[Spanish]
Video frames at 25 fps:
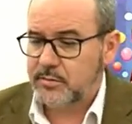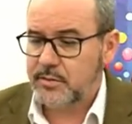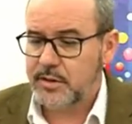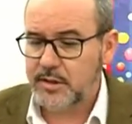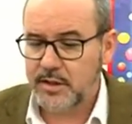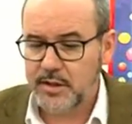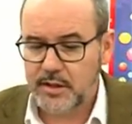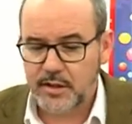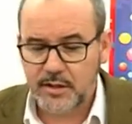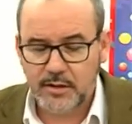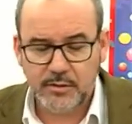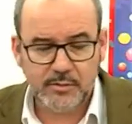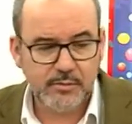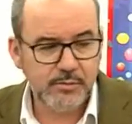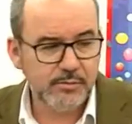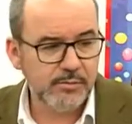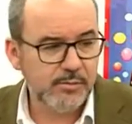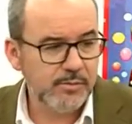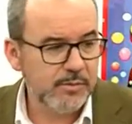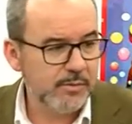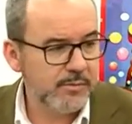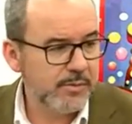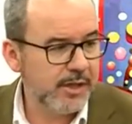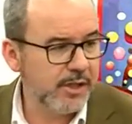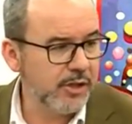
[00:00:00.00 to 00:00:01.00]
eh,
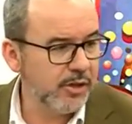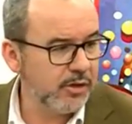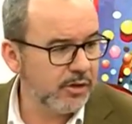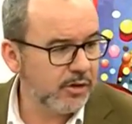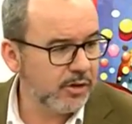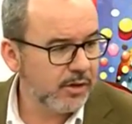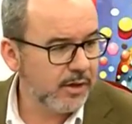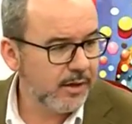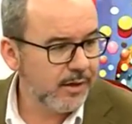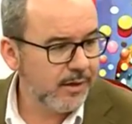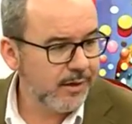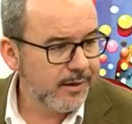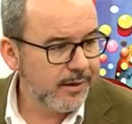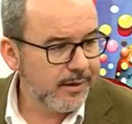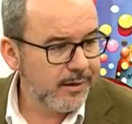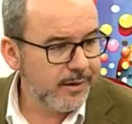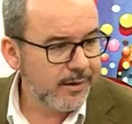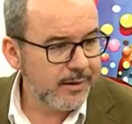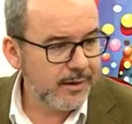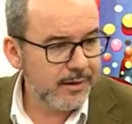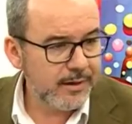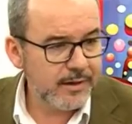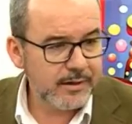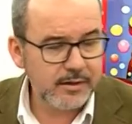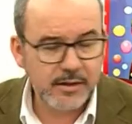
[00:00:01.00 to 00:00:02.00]
mayor,
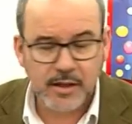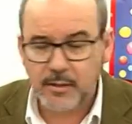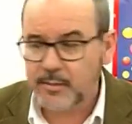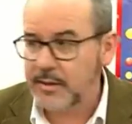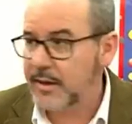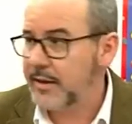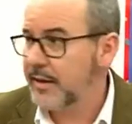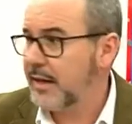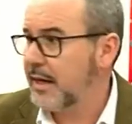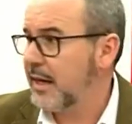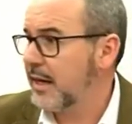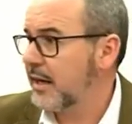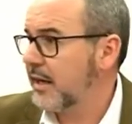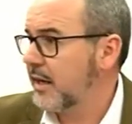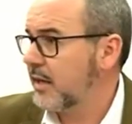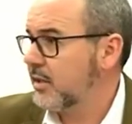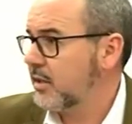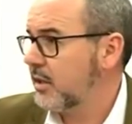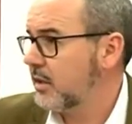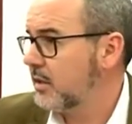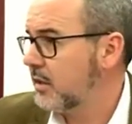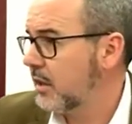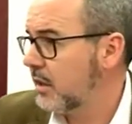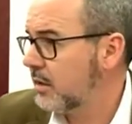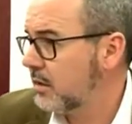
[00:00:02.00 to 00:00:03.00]
el tema de las
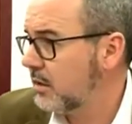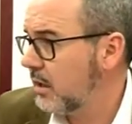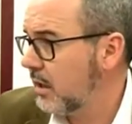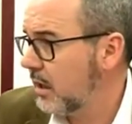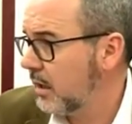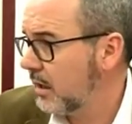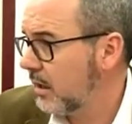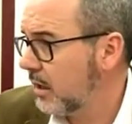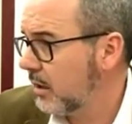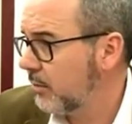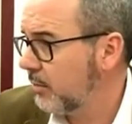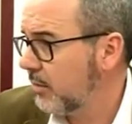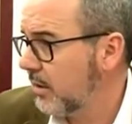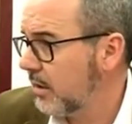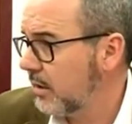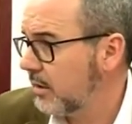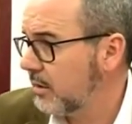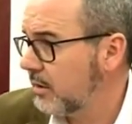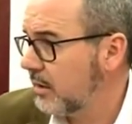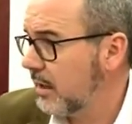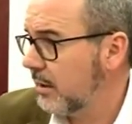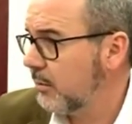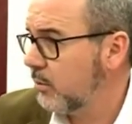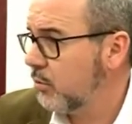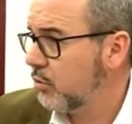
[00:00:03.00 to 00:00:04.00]
casetas de la carpa.
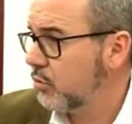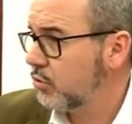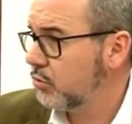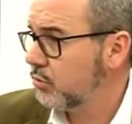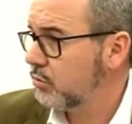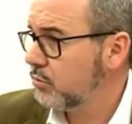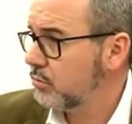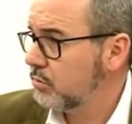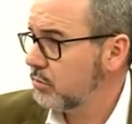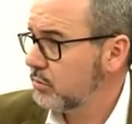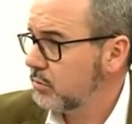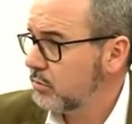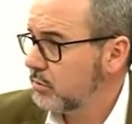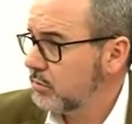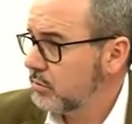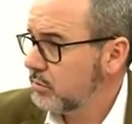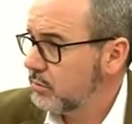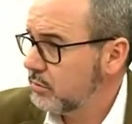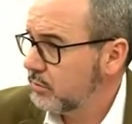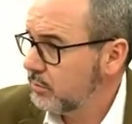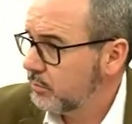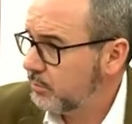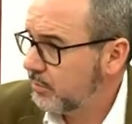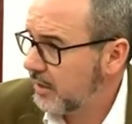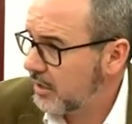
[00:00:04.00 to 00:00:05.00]
Damos un,
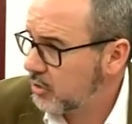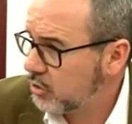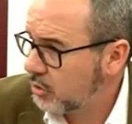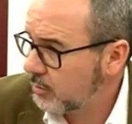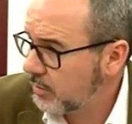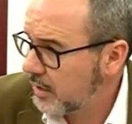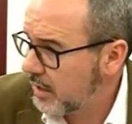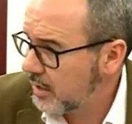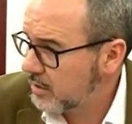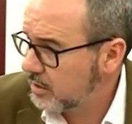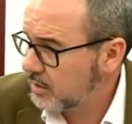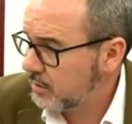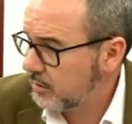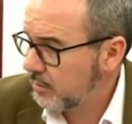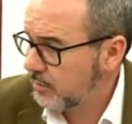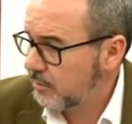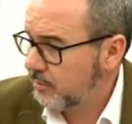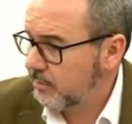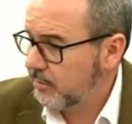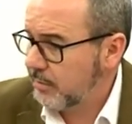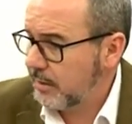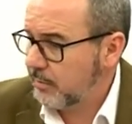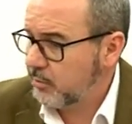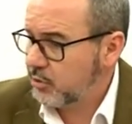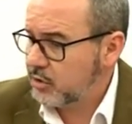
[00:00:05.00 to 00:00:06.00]
paso más,
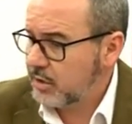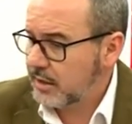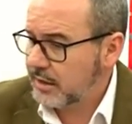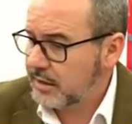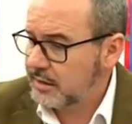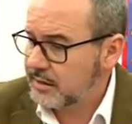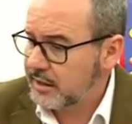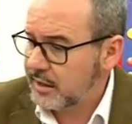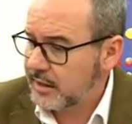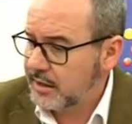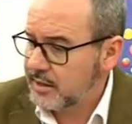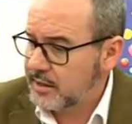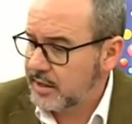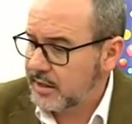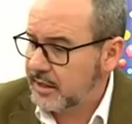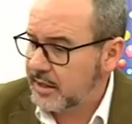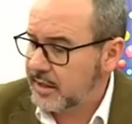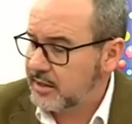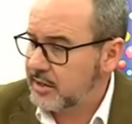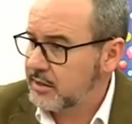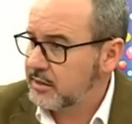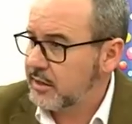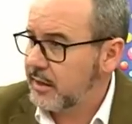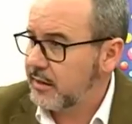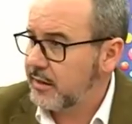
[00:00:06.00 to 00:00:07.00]
vamos a quitar esas
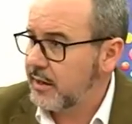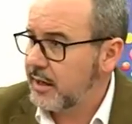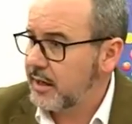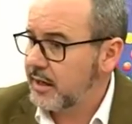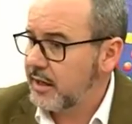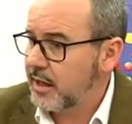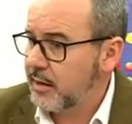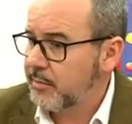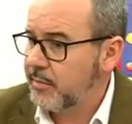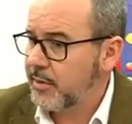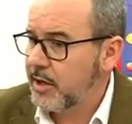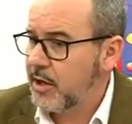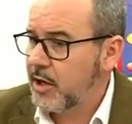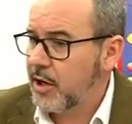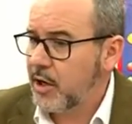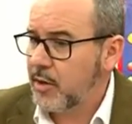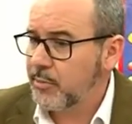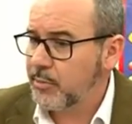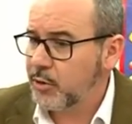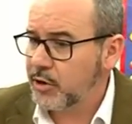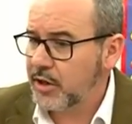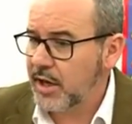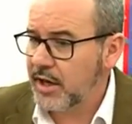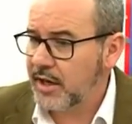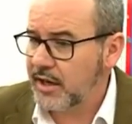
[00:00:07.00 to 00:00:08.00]
casetas de la carpa,
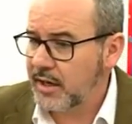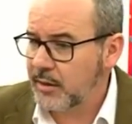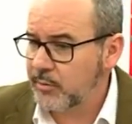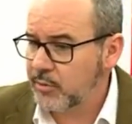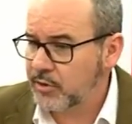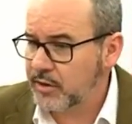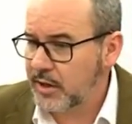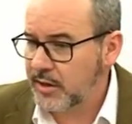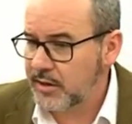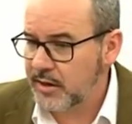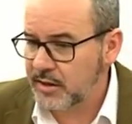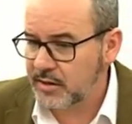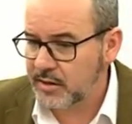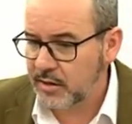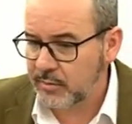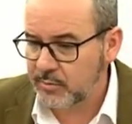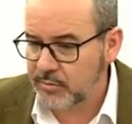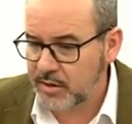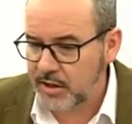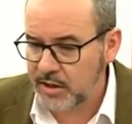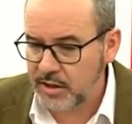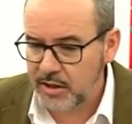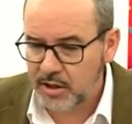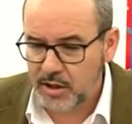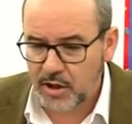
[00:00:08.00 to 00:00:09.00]
porque queremos hacer
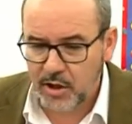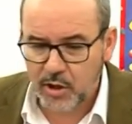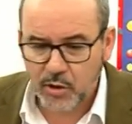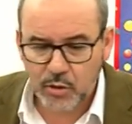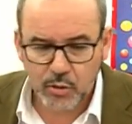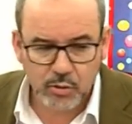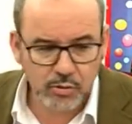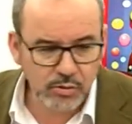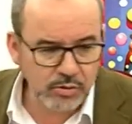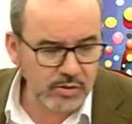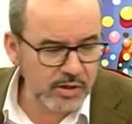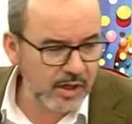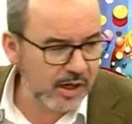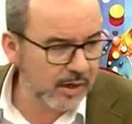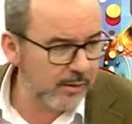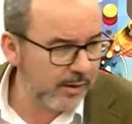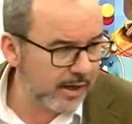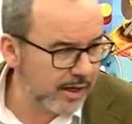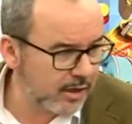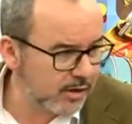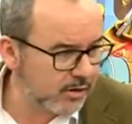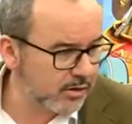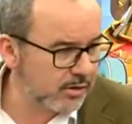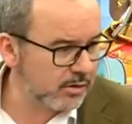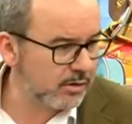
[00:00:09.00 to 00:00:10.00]
también un
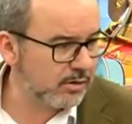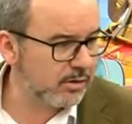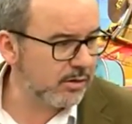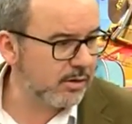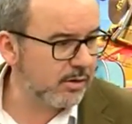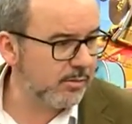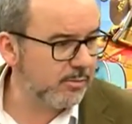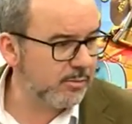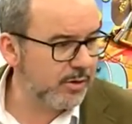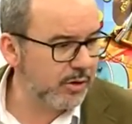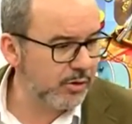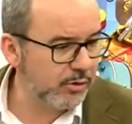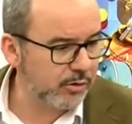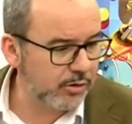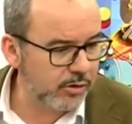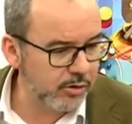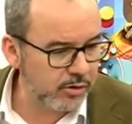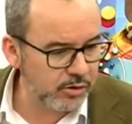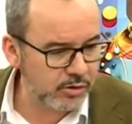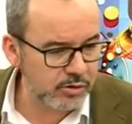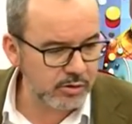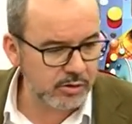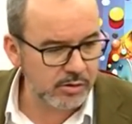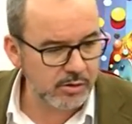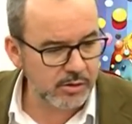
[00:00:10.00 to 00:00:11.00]
trabajo
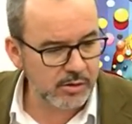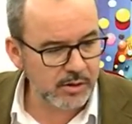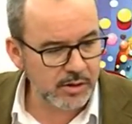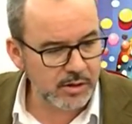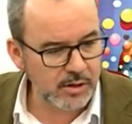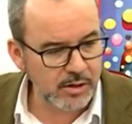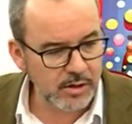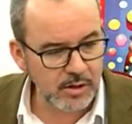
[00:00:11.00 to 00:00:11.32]
minucioso,